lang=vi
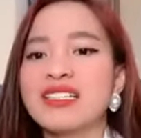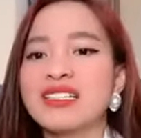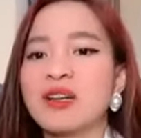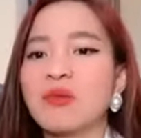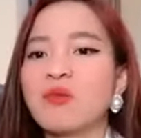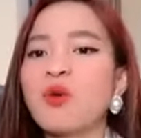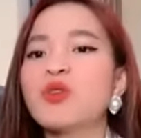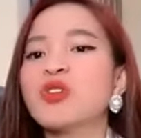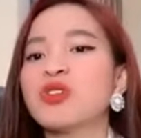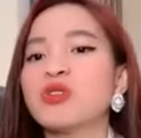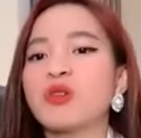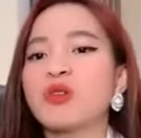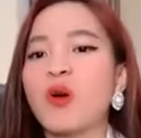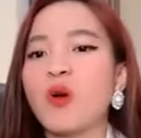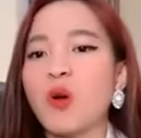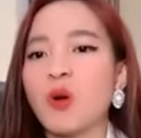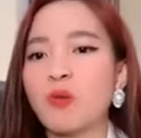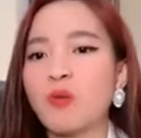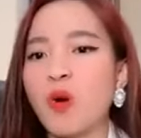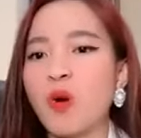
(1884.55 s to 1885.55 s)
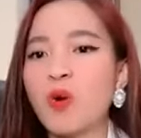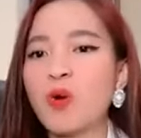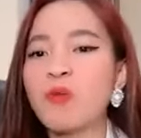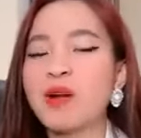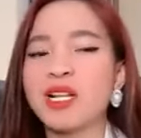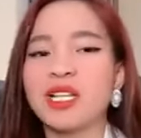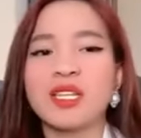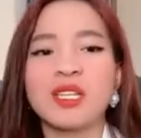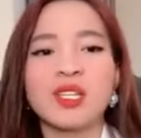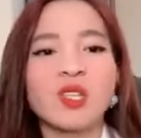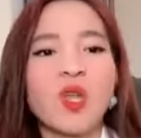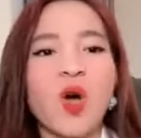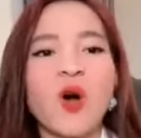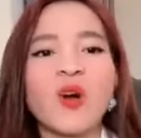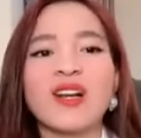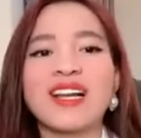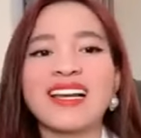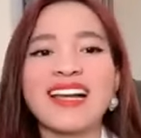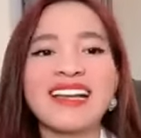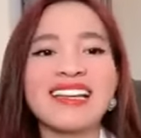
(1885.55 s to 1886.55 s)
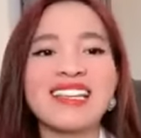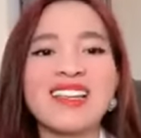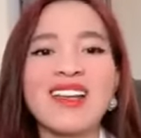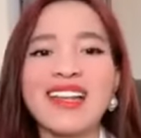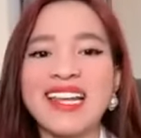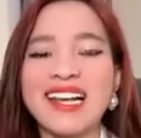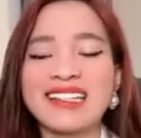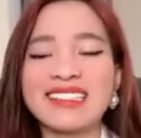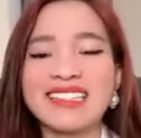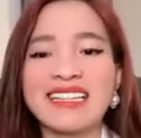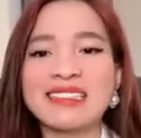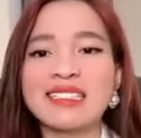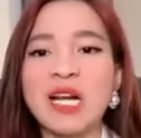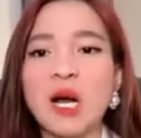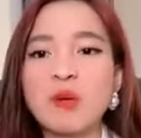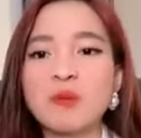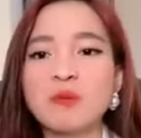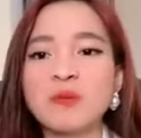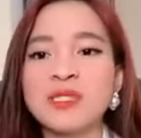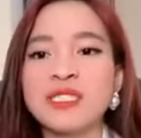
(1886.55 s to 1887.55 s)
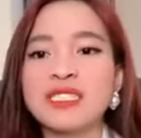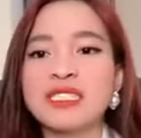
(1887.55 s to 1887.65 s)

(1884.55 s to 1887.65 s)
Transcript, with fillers: trong môi trường câu lạc bộ của mình, toàn là các doanh nhân thành công.